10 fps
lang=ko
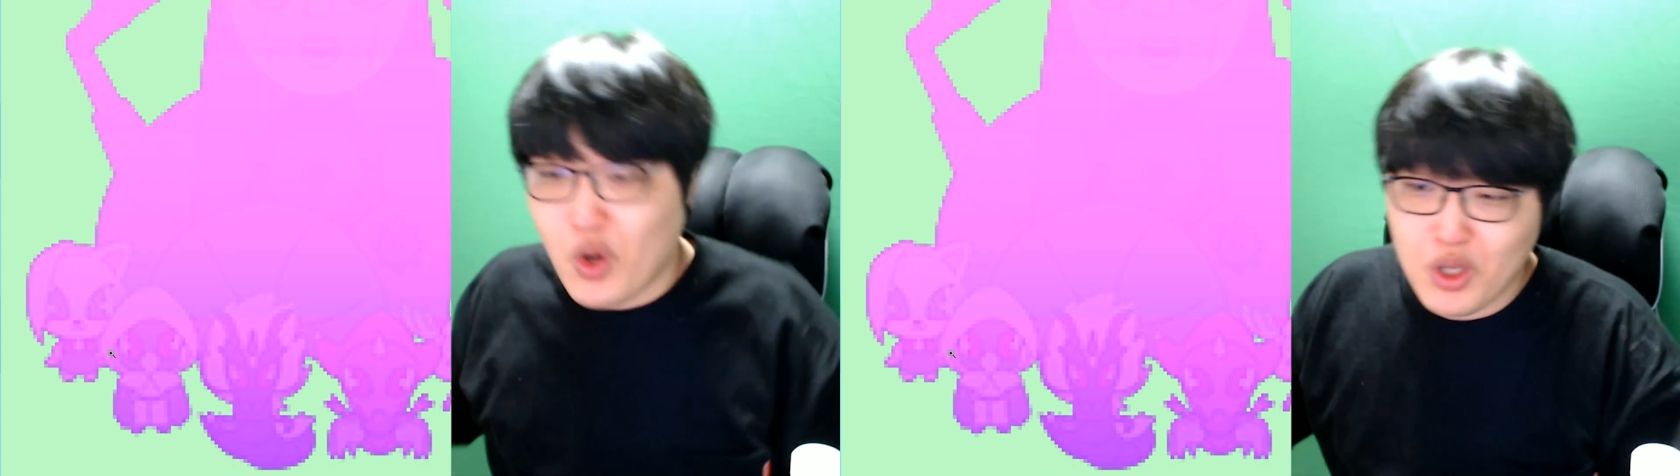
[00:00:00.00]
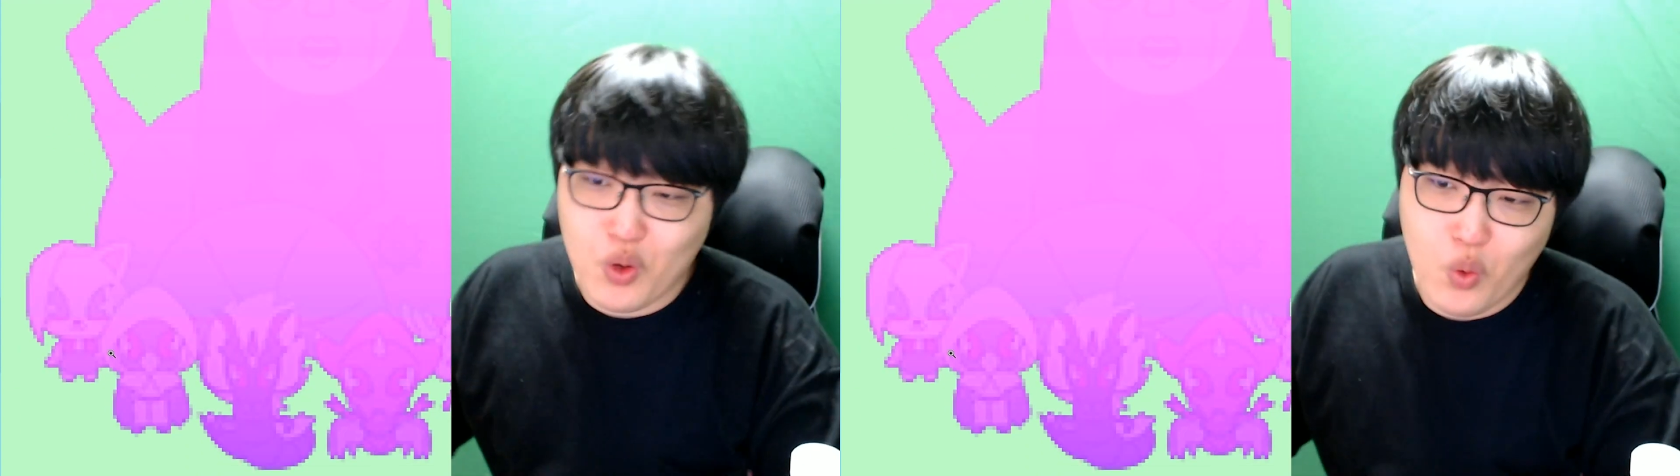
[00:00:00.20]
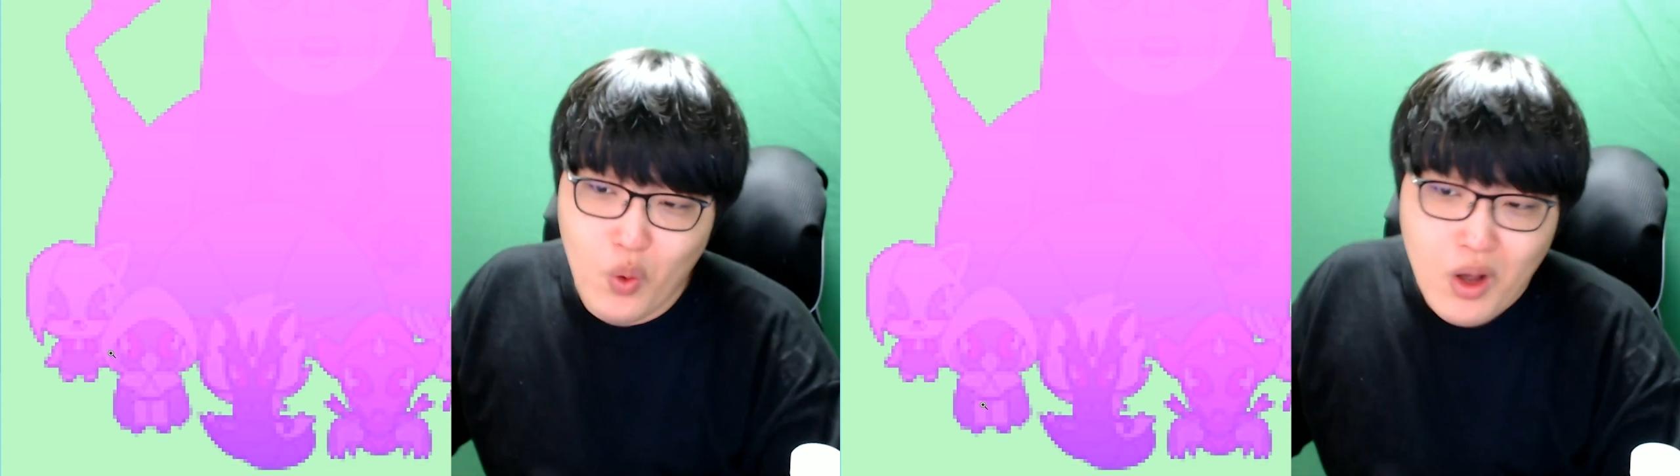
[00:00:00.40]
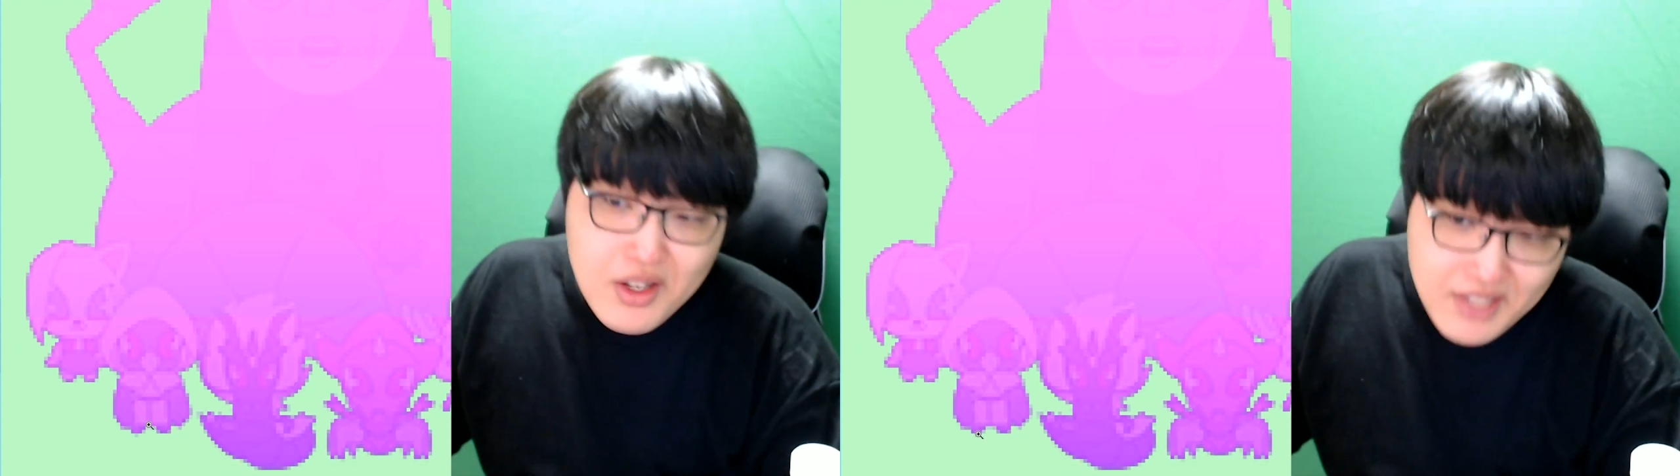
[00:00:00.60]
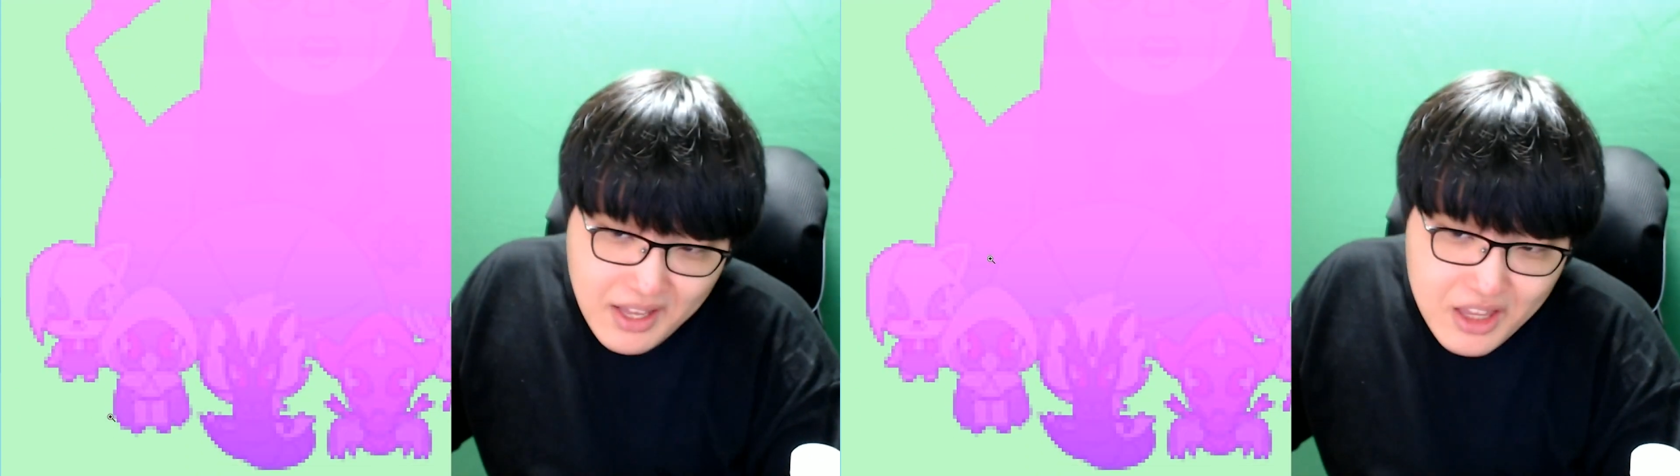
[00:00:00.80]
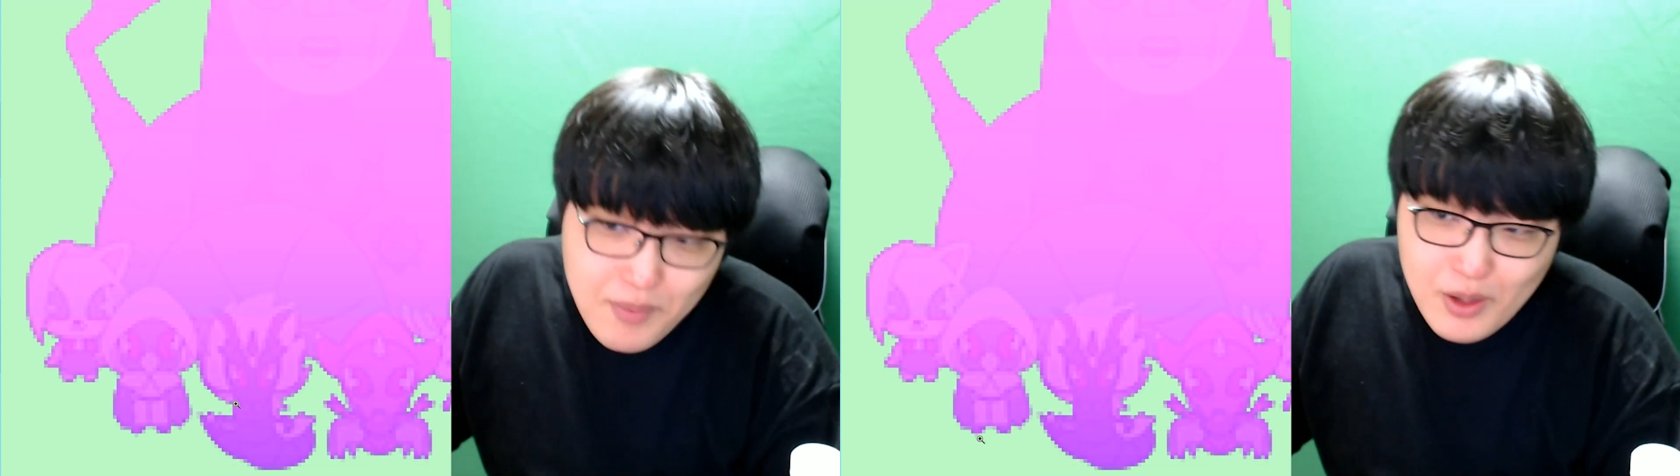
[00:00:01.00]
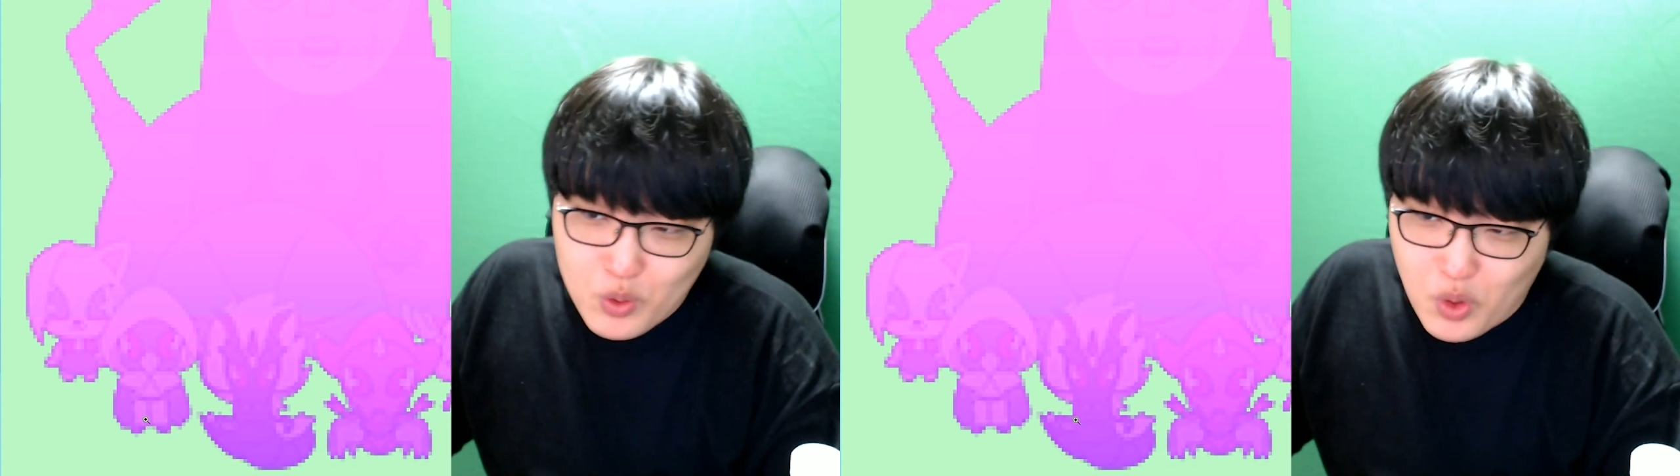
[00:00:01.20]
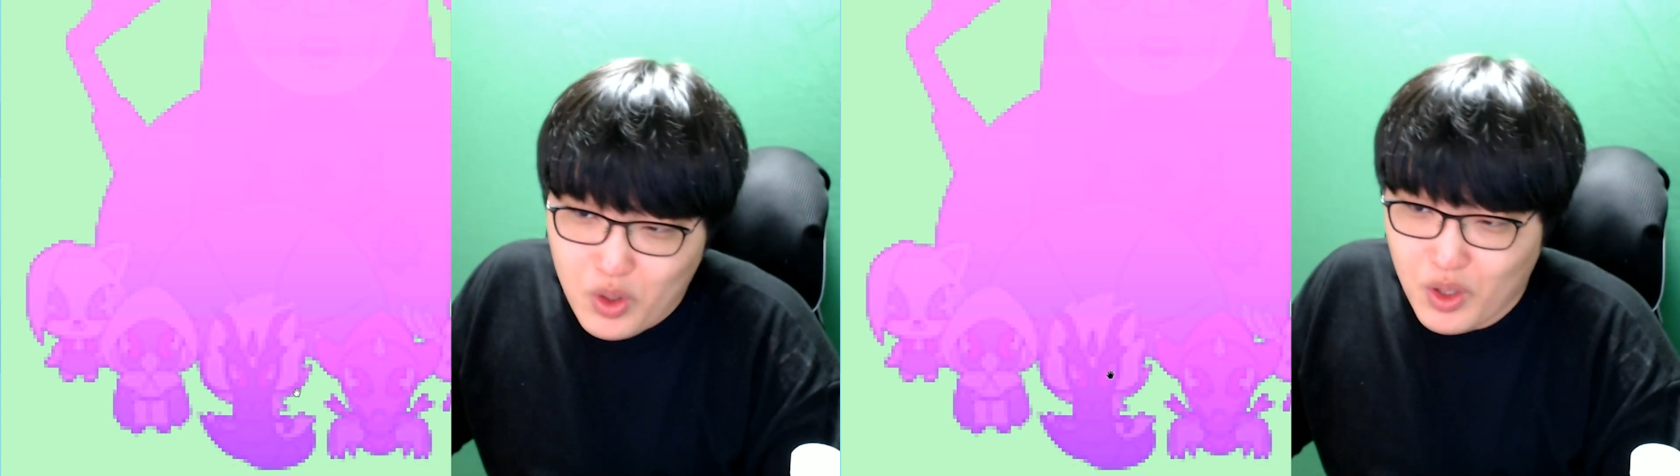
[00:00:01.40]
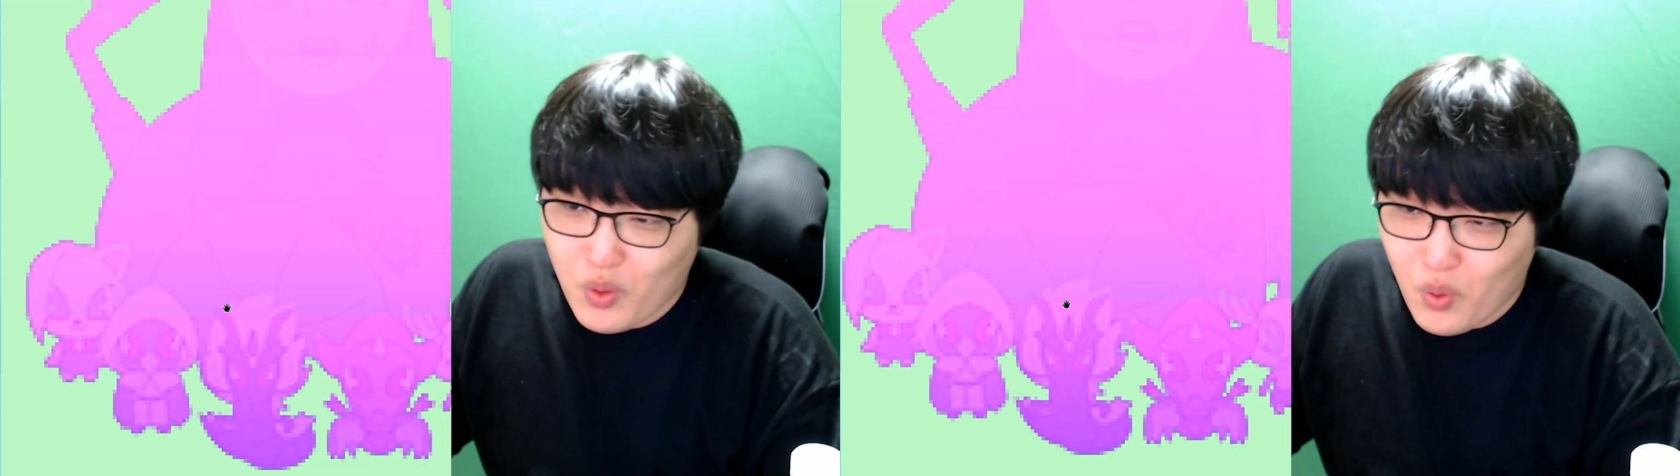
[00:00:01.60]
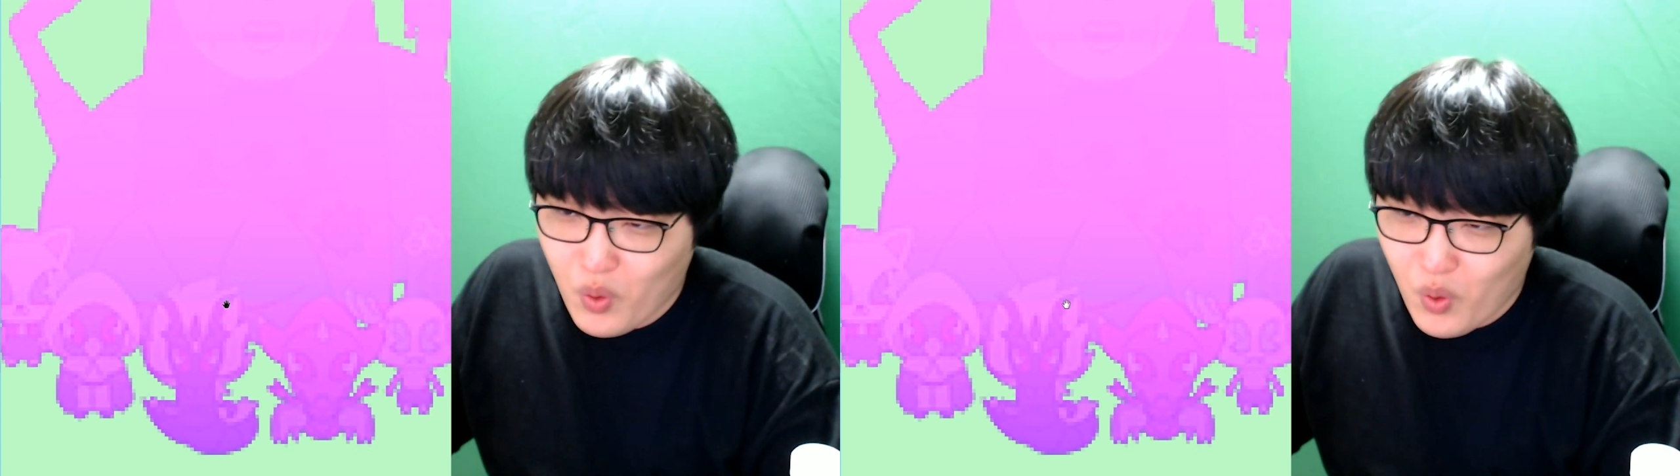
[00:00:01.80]
있고 샌드맨도 서
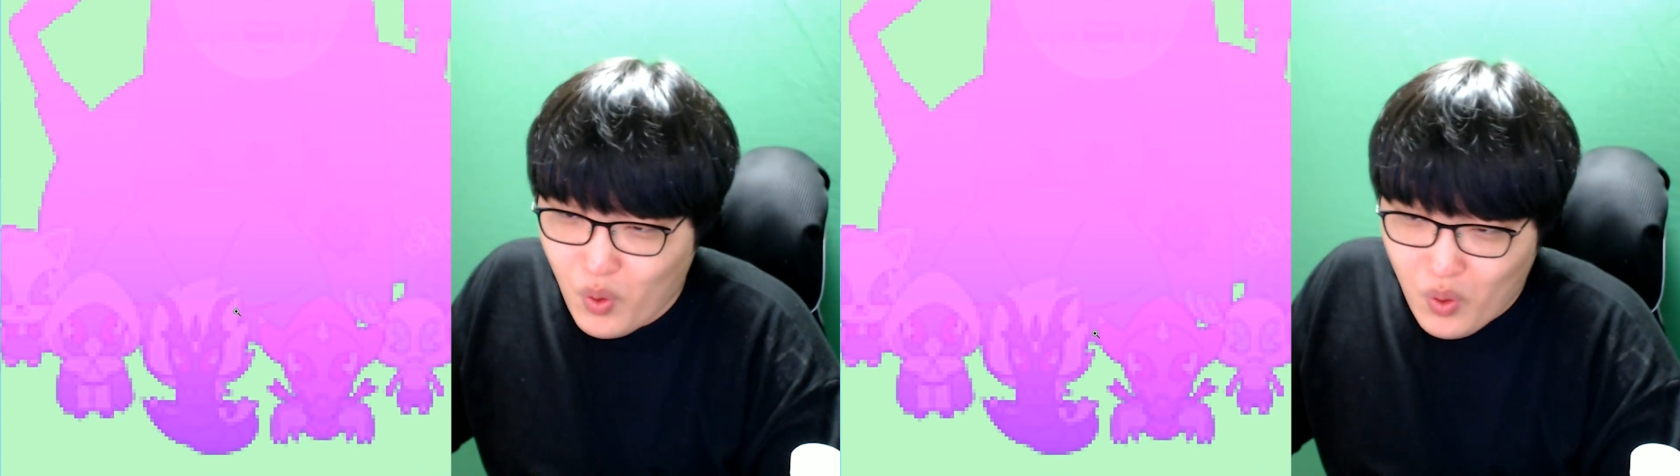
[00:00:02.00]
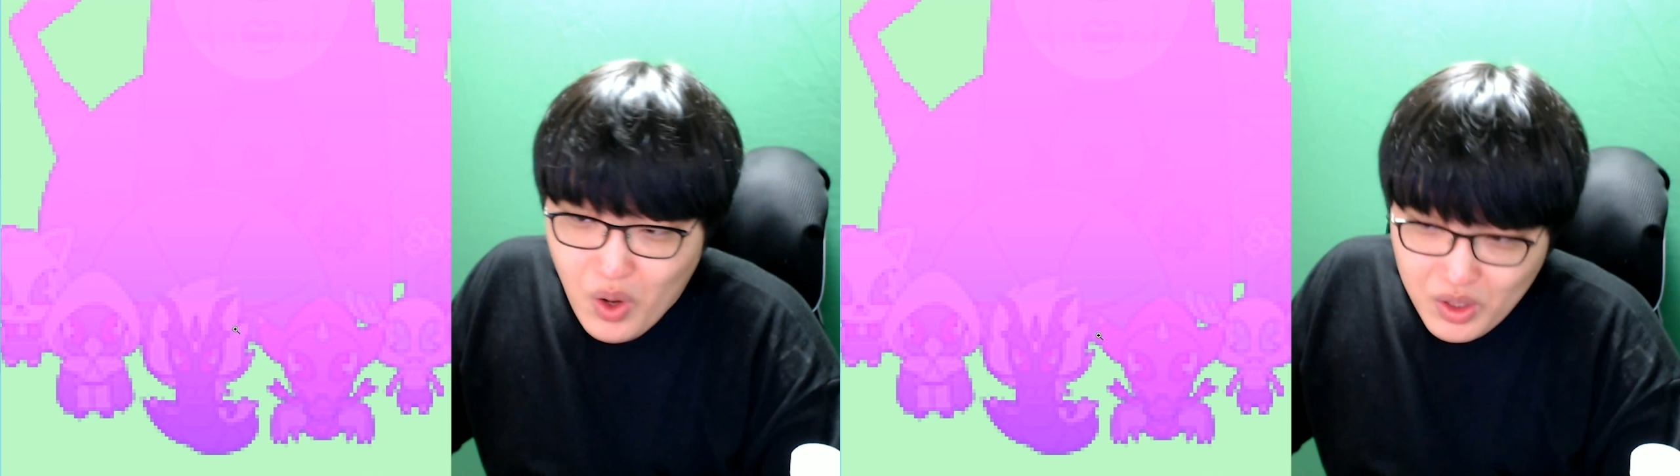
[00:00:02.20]
있고